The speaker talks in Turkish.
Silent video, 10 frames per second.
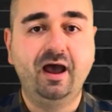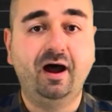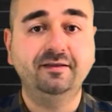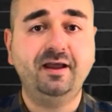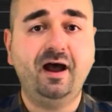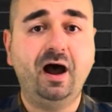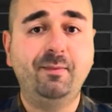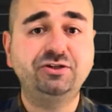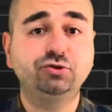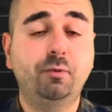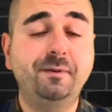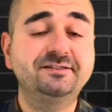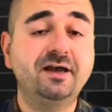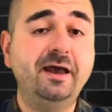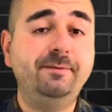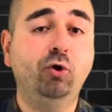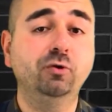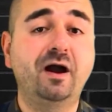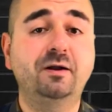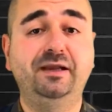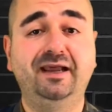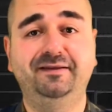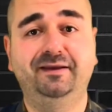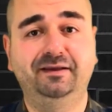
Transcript: Hatta amaç topa sahip olmak bile değil.